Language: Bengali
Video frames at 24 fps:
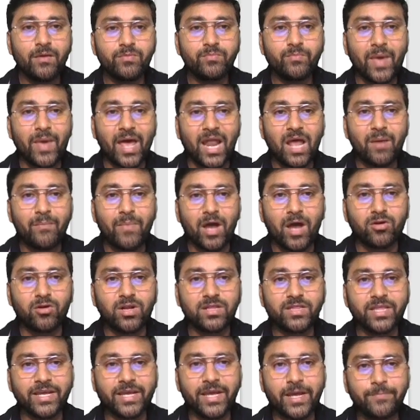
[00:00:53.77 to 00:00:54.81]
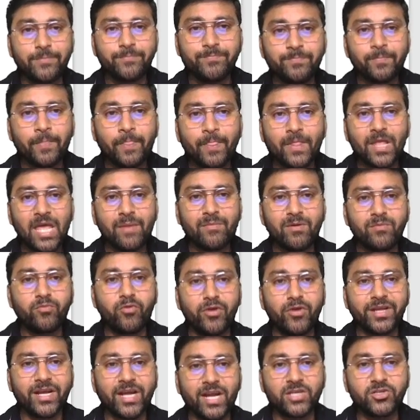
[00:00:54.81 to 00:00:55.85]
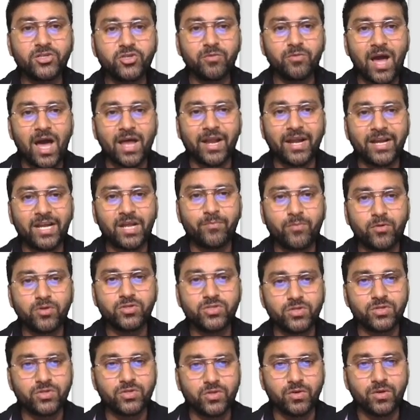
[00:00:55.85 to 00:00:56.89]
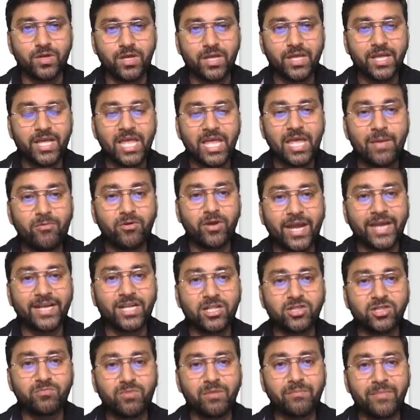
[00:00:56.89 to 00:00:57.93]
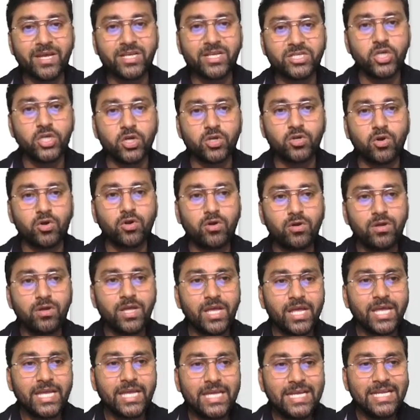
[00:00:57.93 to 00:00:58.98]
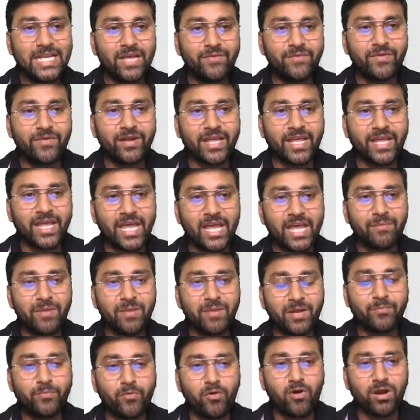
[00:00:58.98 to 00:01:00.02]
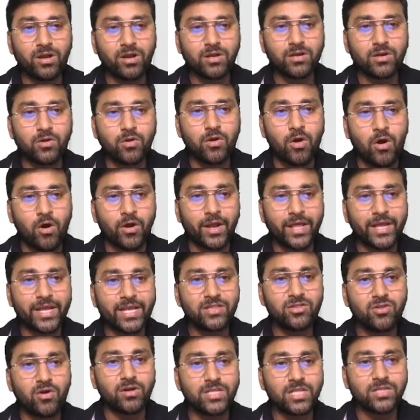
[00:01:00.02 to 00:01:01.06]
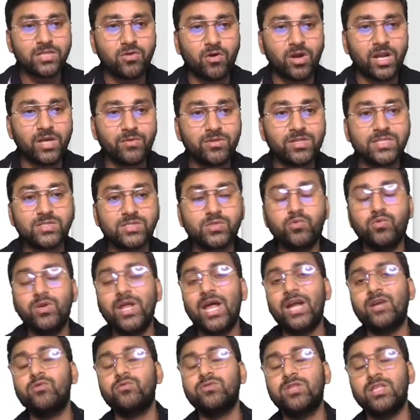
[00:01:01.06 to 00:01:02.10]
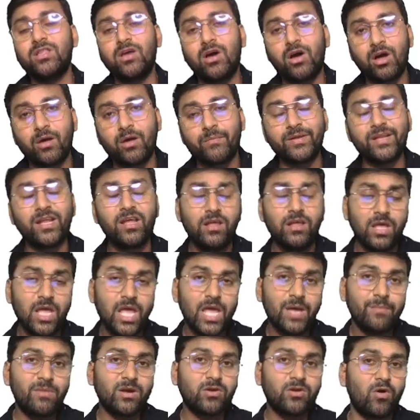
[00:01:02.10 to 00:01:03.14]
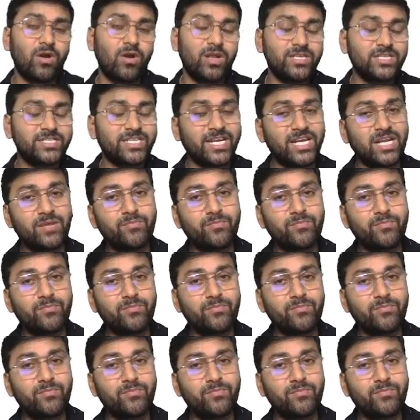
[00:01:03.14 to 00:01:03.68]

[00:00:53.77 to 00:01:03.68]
বেলা বারোটা থেকে এবং পরীক্ষাটা চলবে আড়াইটা পর্যন্ত এবং এটা তোমরা মেক শিওর করো ইলেভেন এম এর পর ঘরে কিন্তু অর্থাৎ ঘরে বলতে স্কুলে আর ঢুকতে দেওয়া হবে না বা কলেজে যেখানে